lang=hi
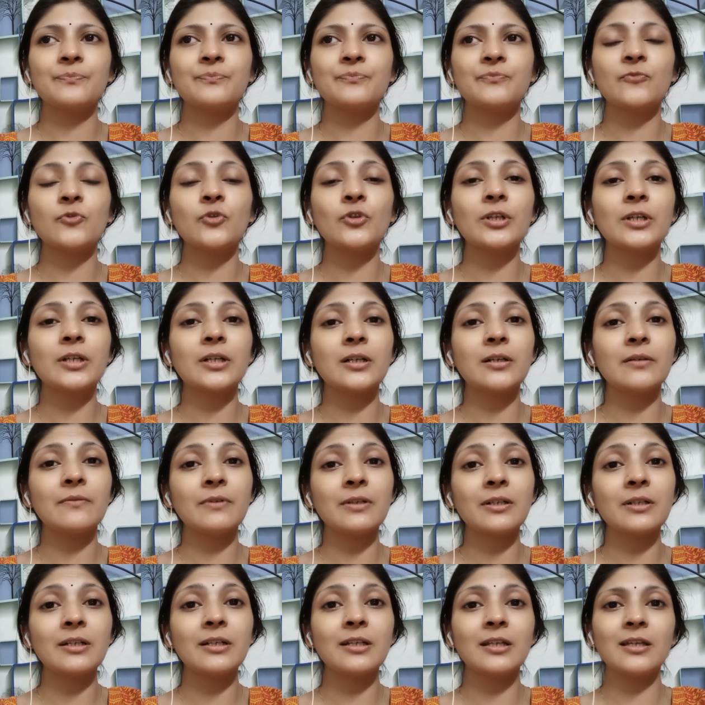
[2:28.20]
वो
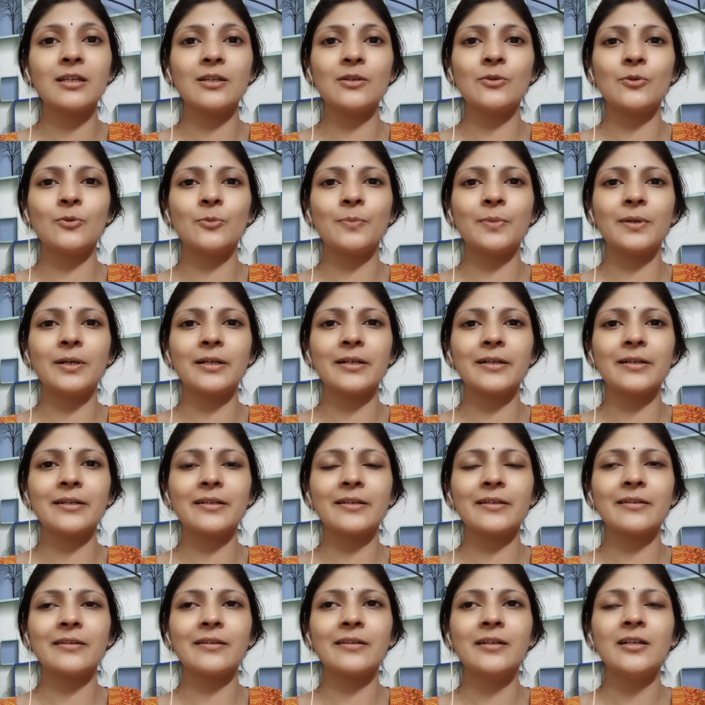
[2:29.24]
रिकवर नहीं हो पा रहा
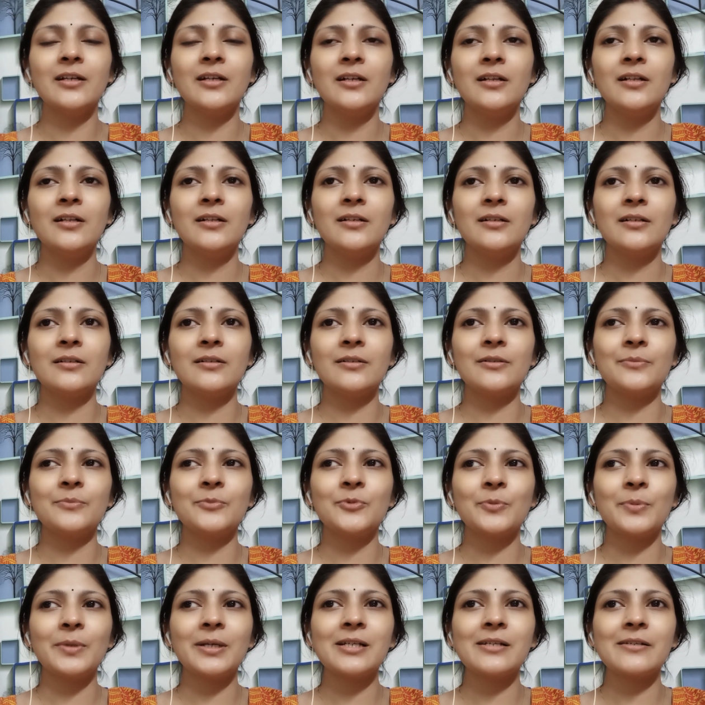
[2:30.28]
है
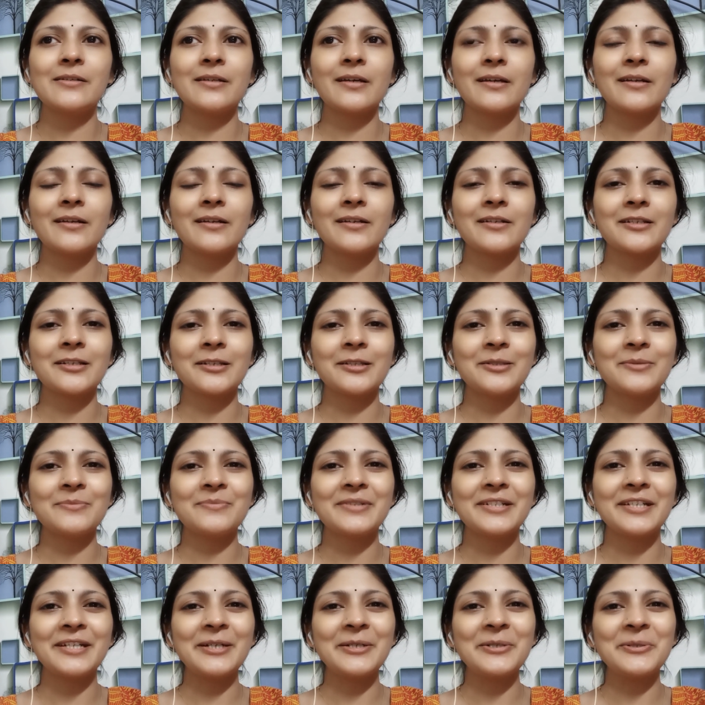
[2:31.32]
मोबाइल डायरेक्ट एकदम
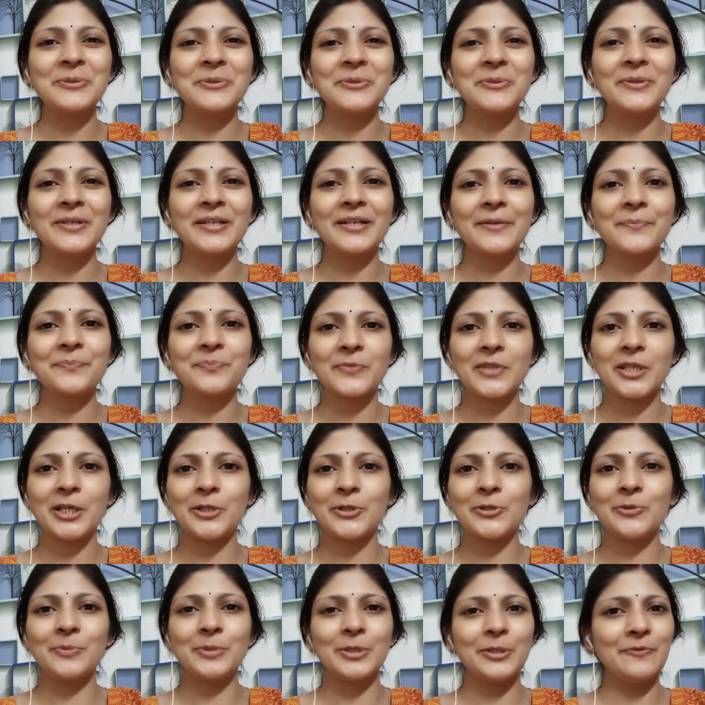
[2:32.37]
डेड हो गया एक
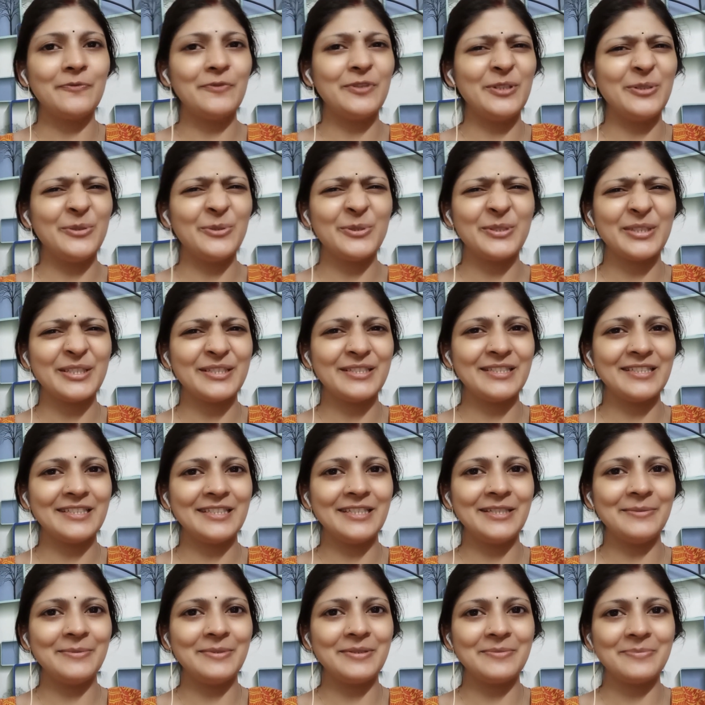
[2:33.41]
तो मेरी वीडियोस अच्छी नहीं
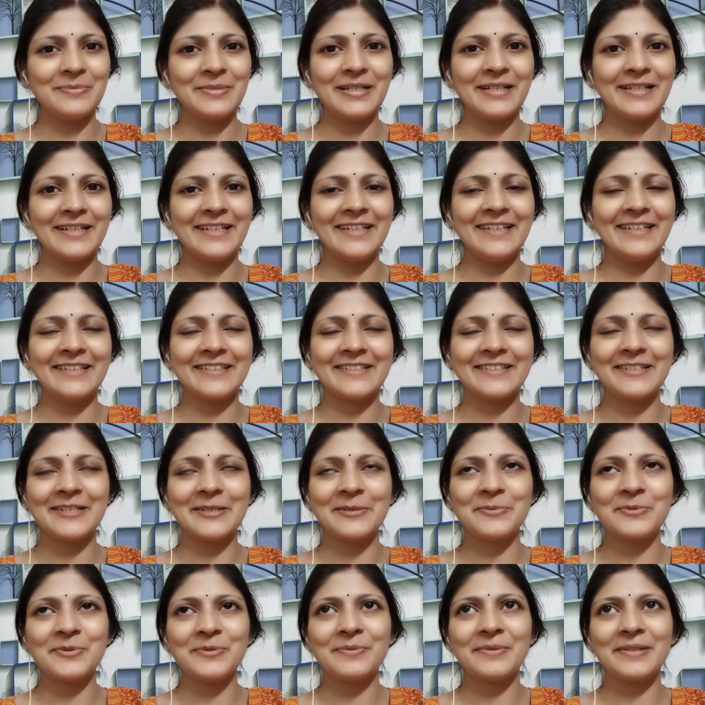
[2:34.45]
बन पा रही हैं इस नए
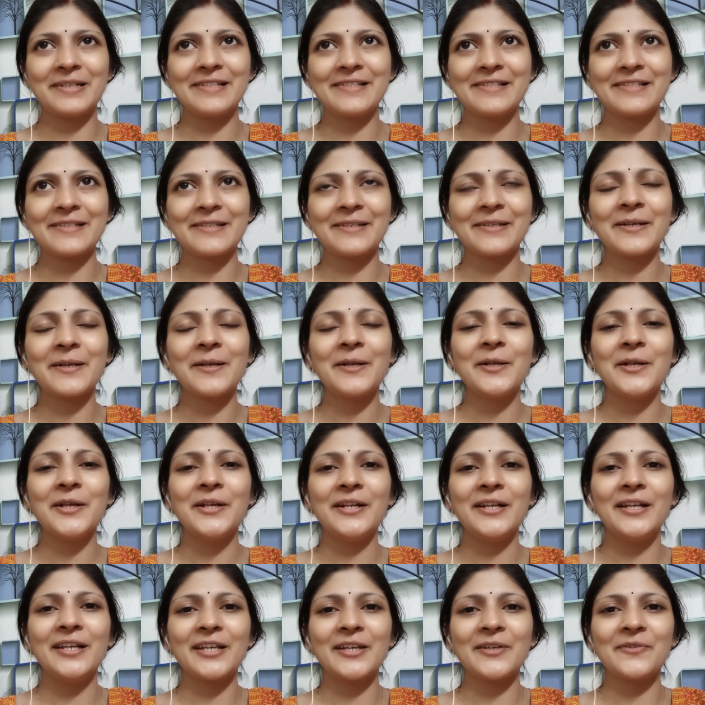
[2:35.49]
मोबाइल से
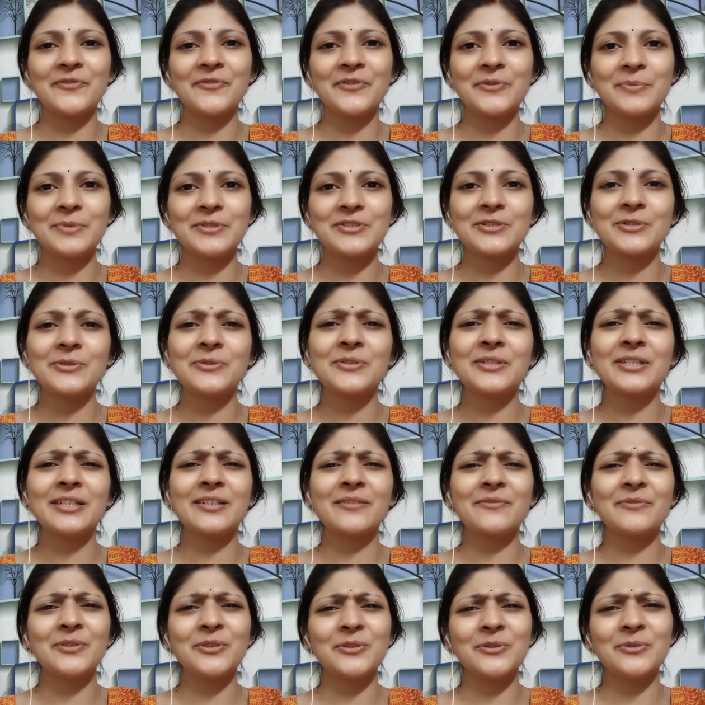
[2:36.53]
लेकिन फिर भी चलो ठीक है
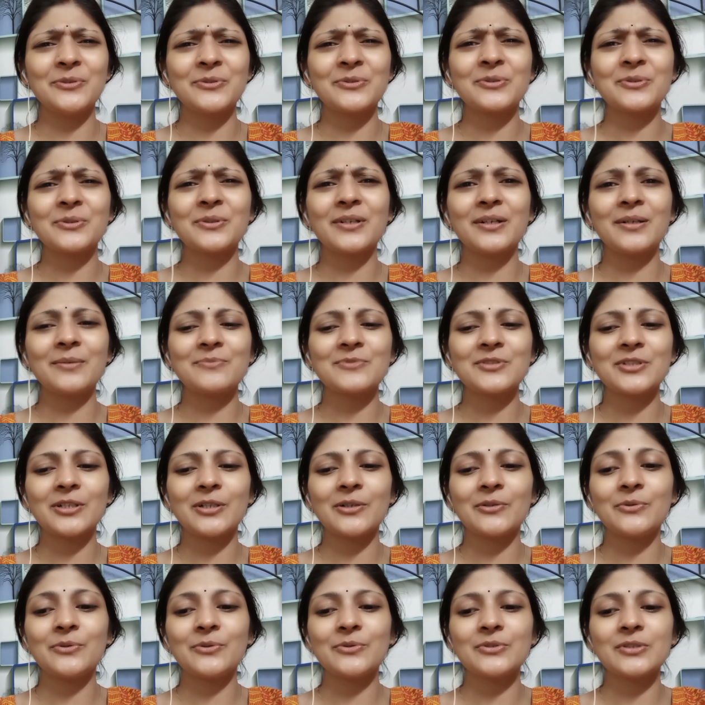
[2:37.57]
वीडियोस तो काम चलाओ
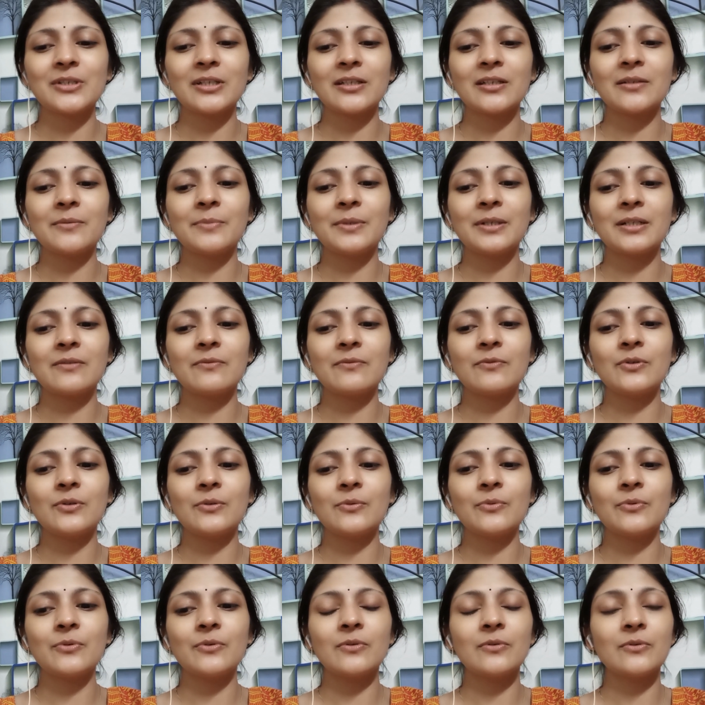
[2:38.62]
हो जाएंगी बट वो
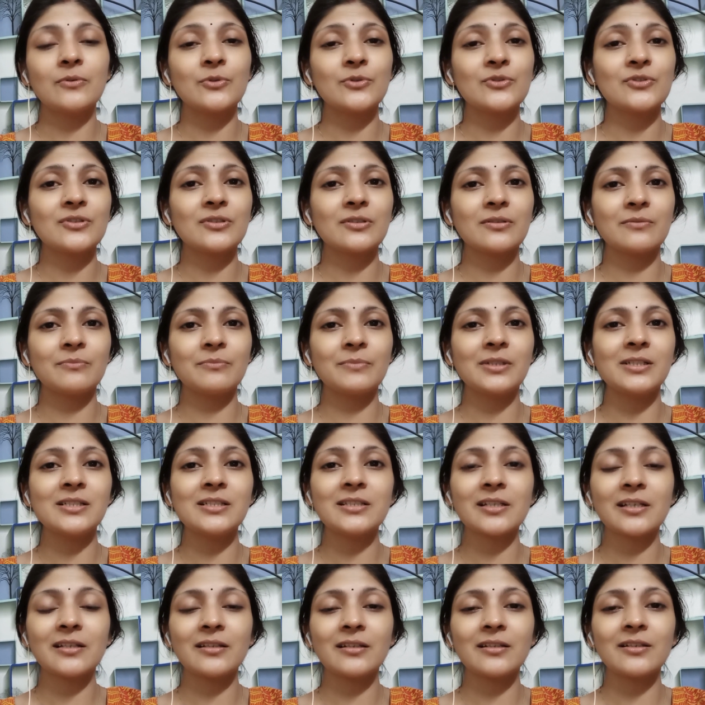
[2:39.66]
कुछ मिल
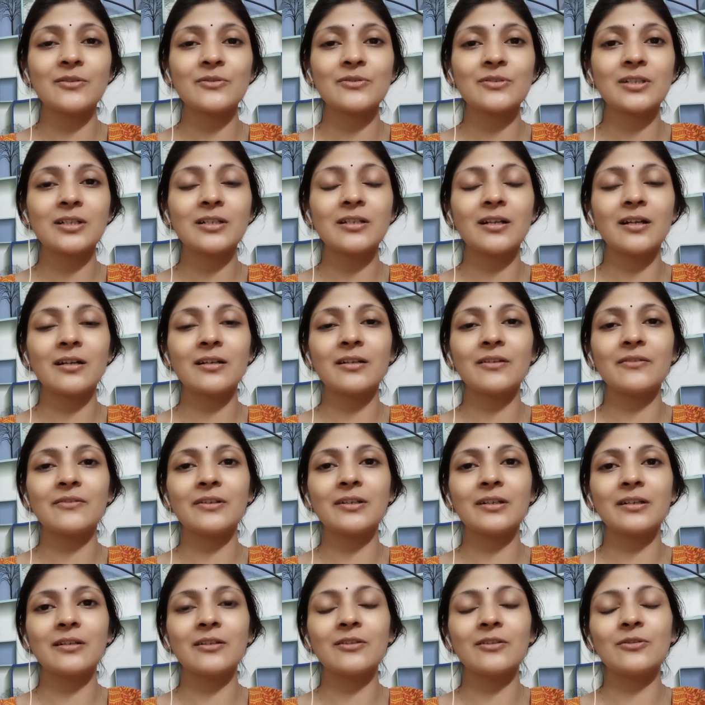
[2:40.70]
जाता ना उसका डाटा
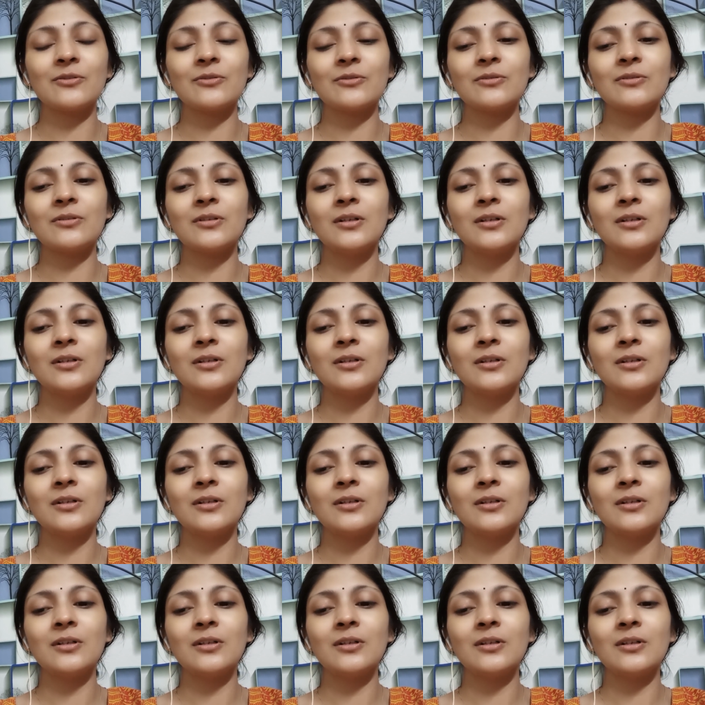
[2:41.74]
वगैरह तो